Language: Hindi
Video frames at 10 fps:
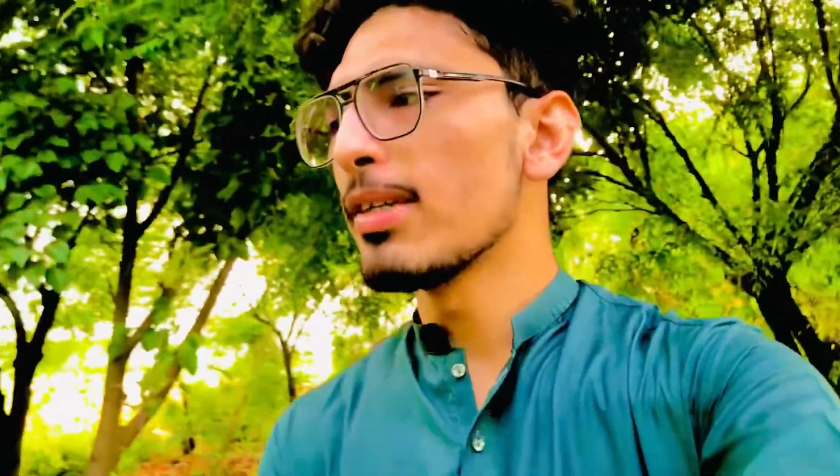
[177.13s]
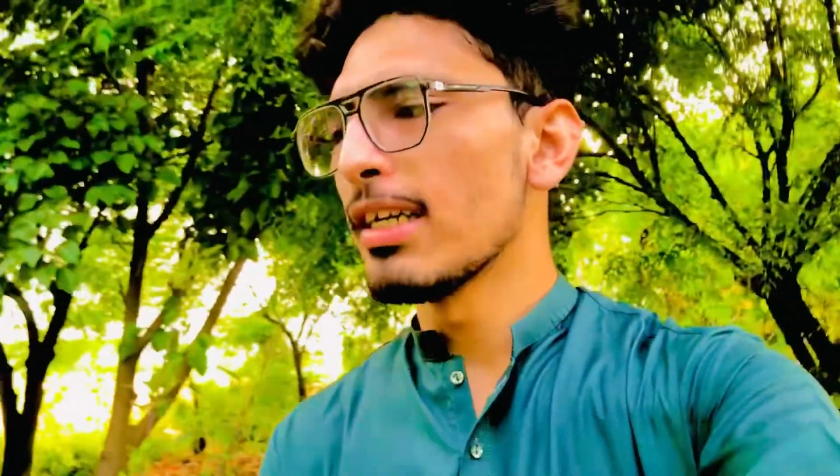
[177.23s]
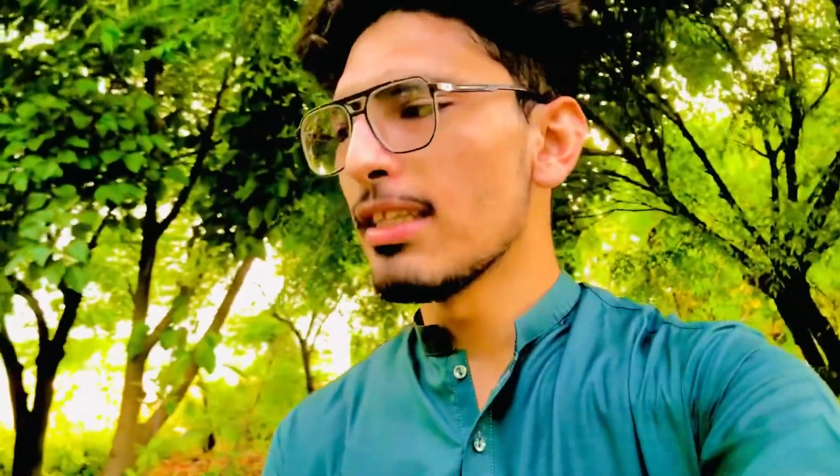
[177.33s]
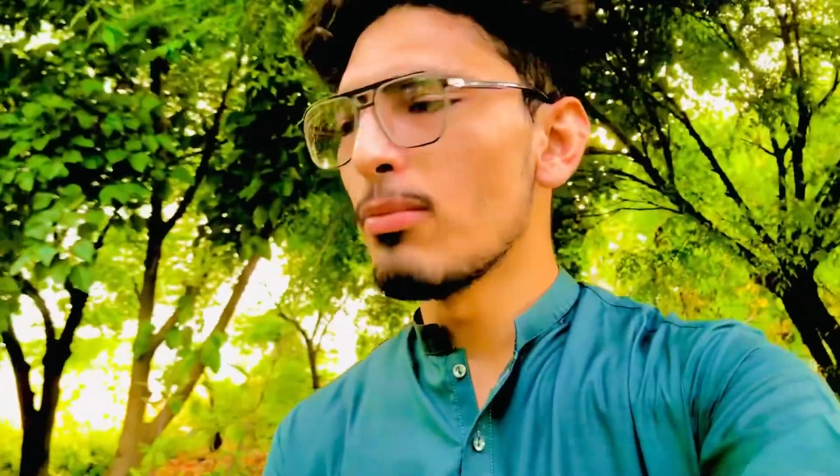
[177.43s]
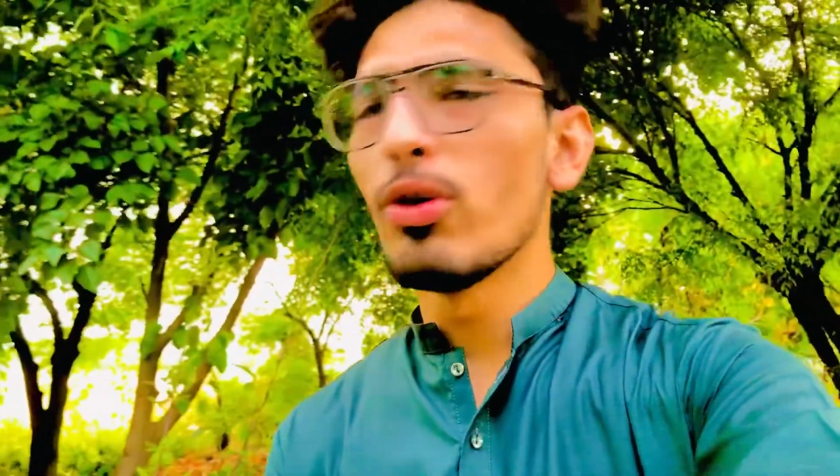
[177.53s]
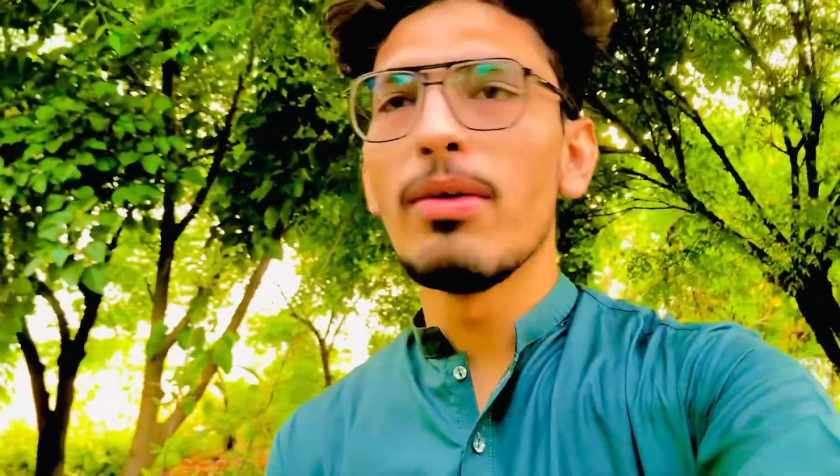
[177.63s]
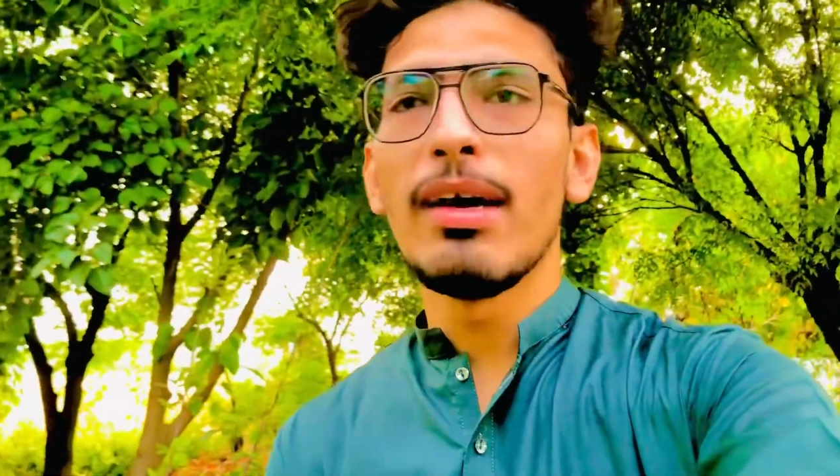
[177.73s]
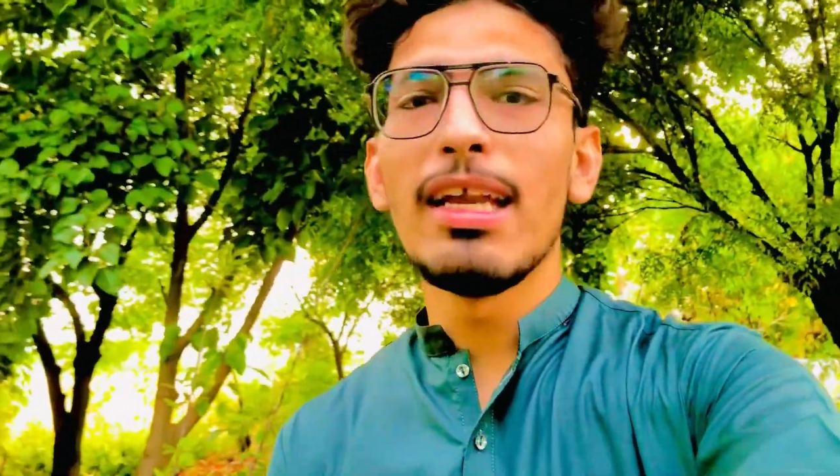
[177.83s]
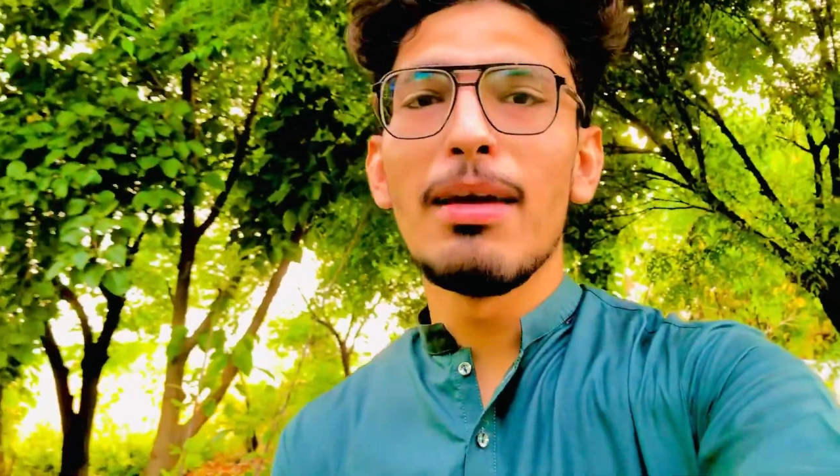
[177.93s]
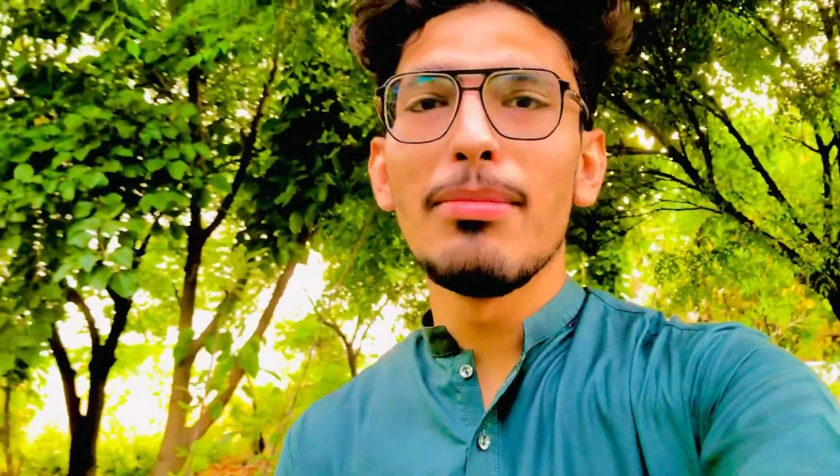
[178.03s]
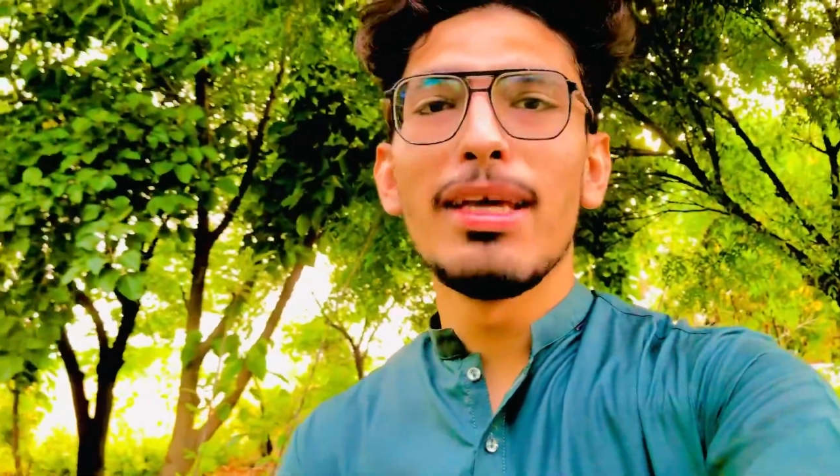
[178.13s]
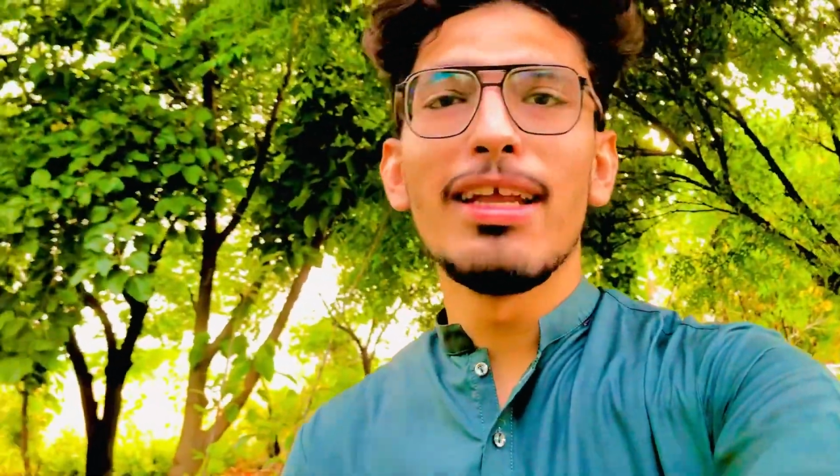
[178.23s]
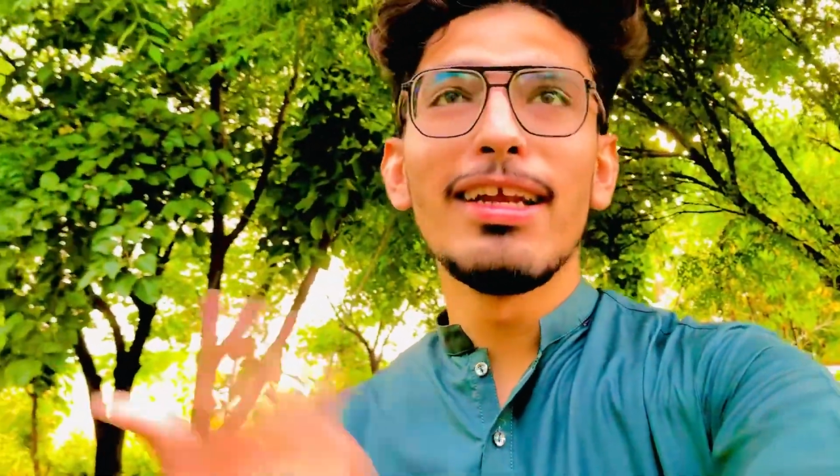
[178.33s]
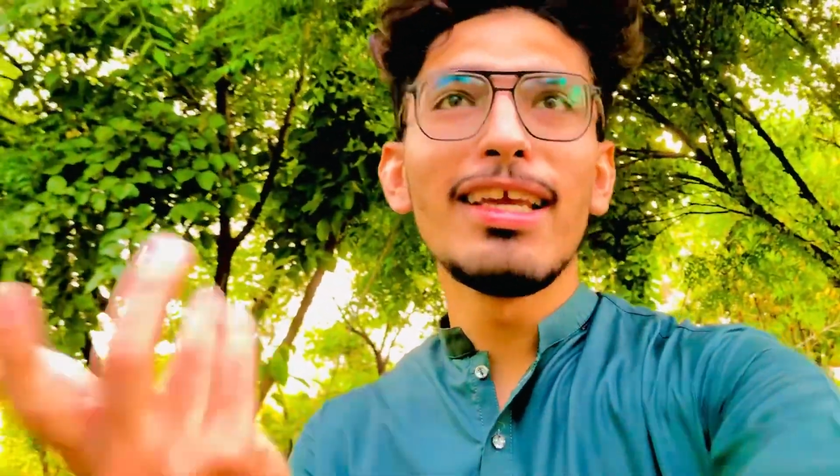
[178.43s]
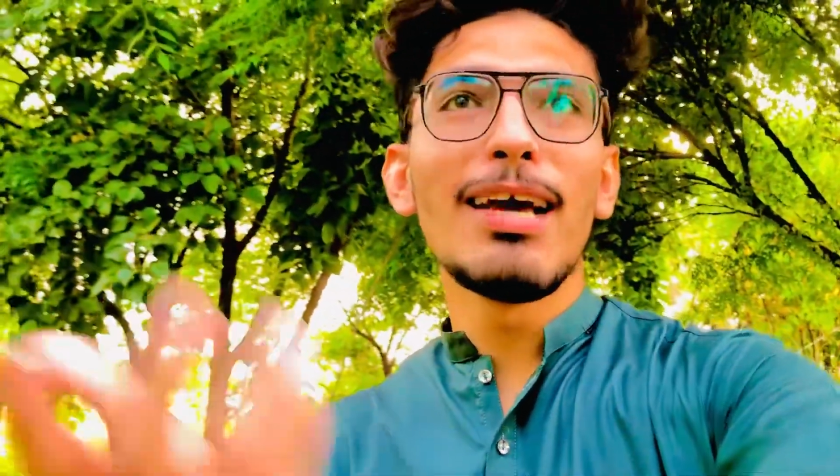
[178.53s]
ख़त्म होने वाले हैं
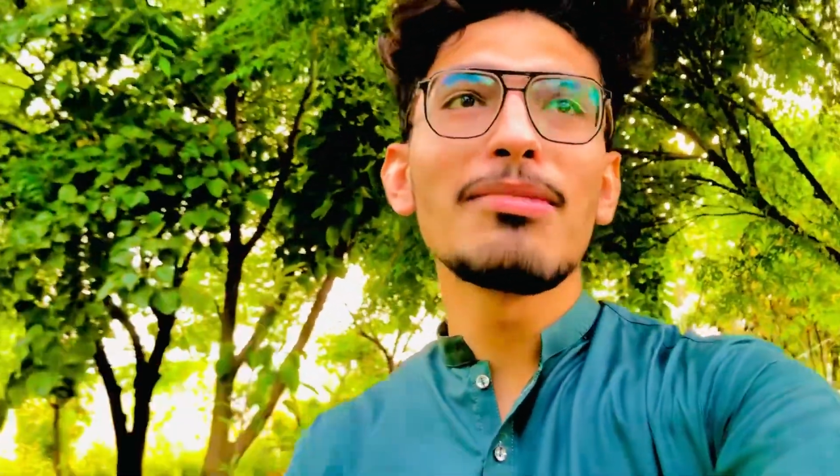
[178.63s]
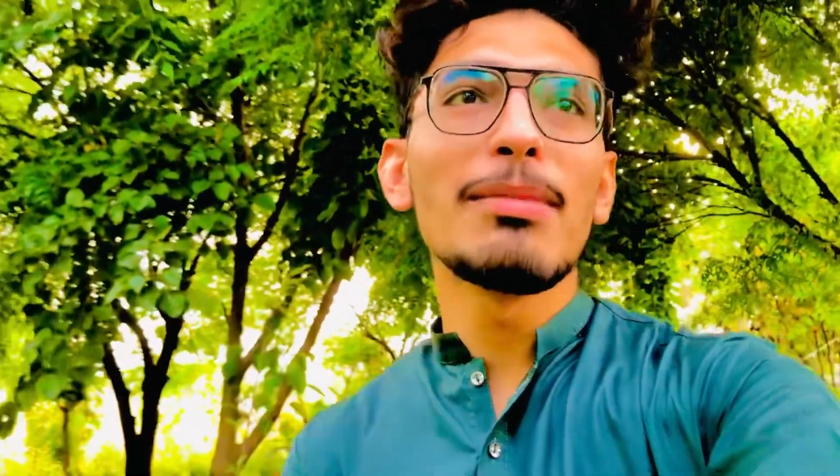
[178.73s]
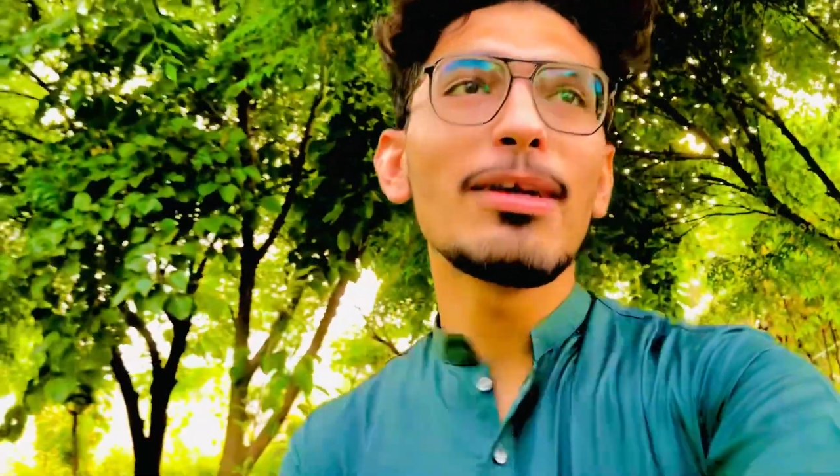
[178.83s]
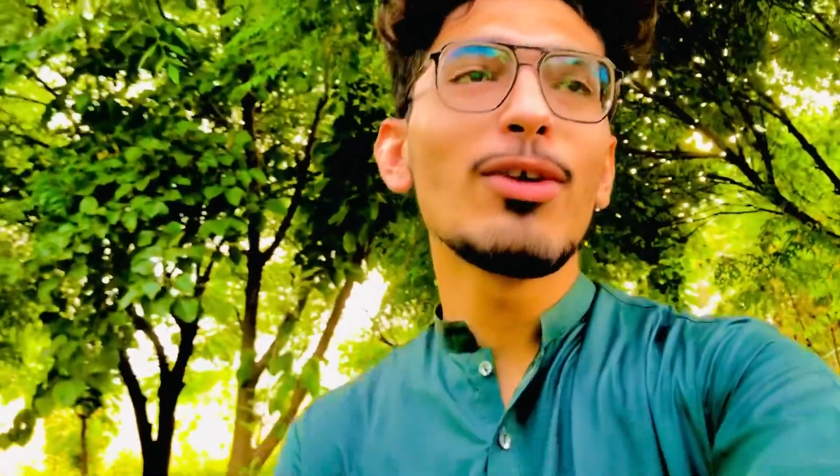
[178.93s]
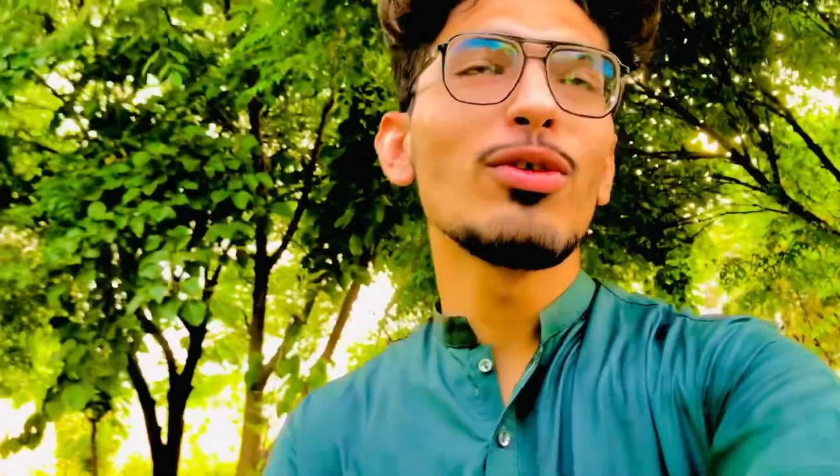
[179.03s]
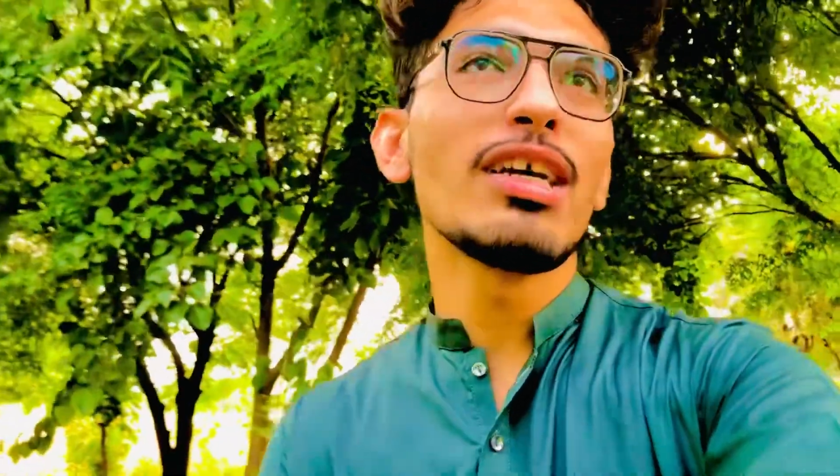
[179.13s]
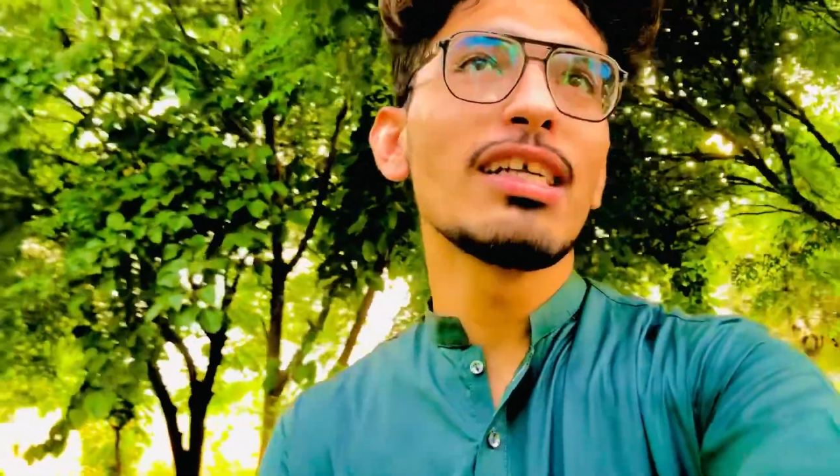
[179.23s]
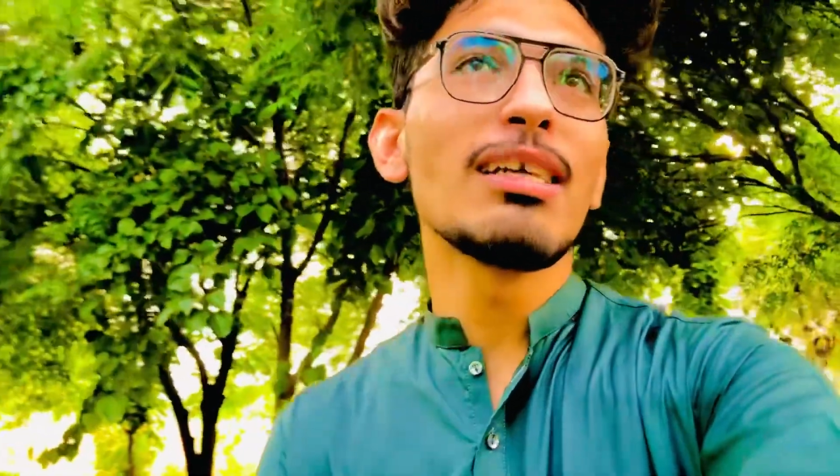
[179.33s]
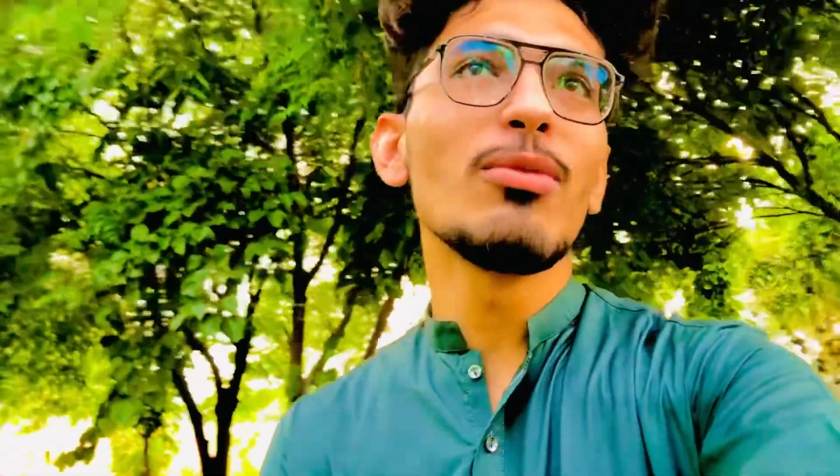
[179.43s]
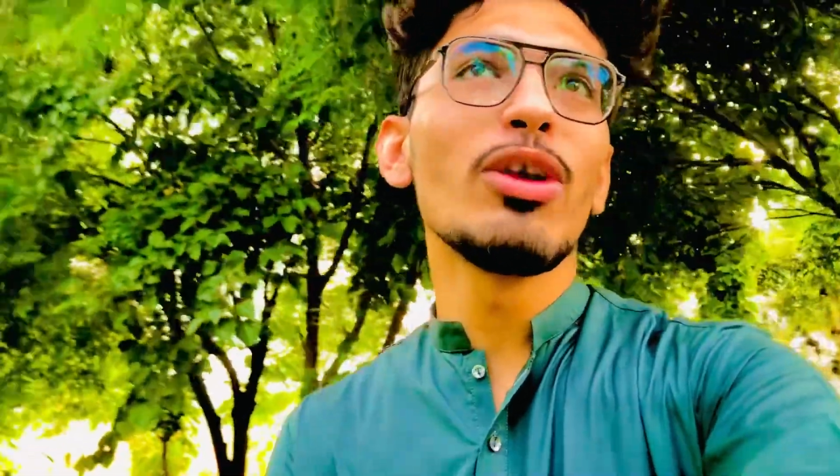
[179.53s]
मेरे लिए आप सबके रोज़े ख़त्म